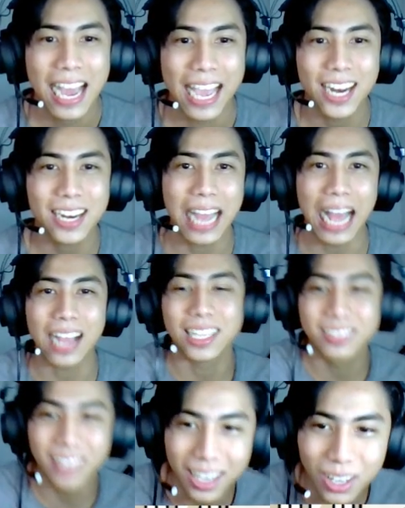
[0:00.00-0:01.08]
Ayan ang, ang
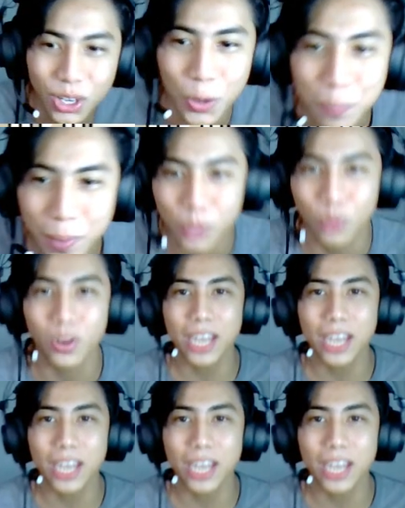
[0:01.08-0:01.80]
ganda ng girlfriend ko.